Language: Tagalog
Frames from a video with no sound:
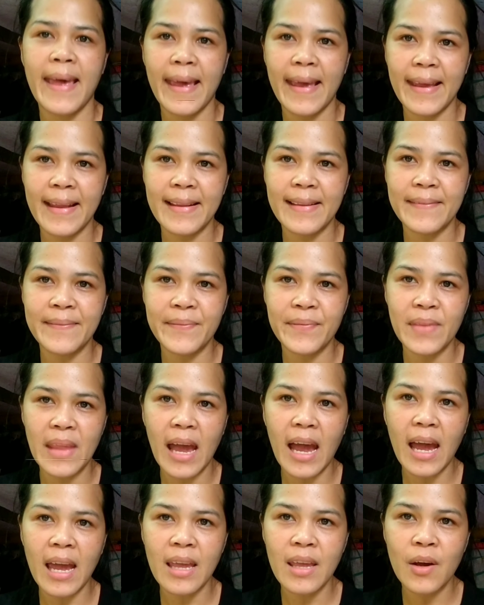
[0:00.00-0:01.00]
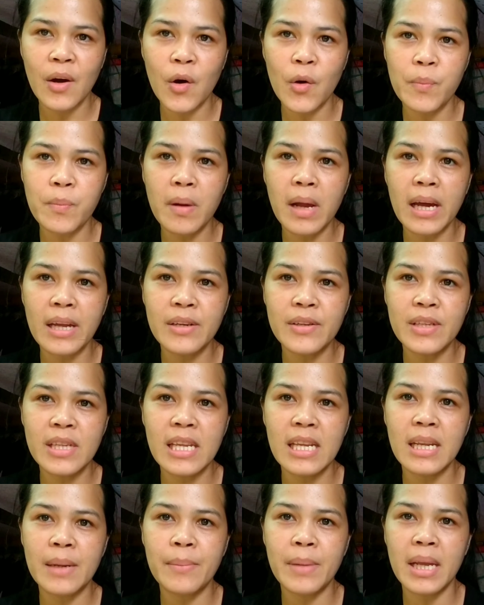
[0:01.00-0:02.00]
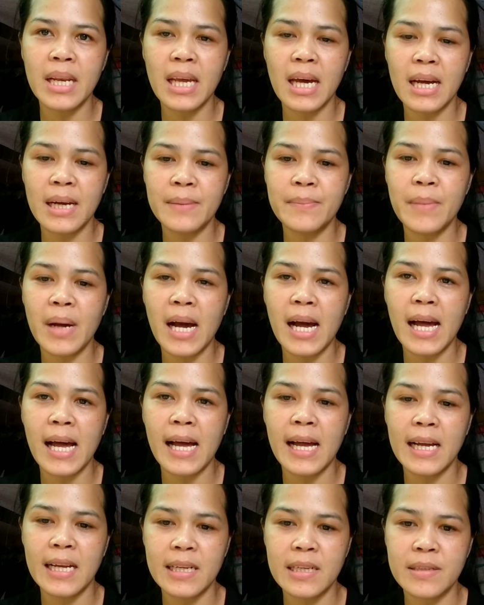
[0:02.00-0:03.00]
And I hope ganun din naman ang mga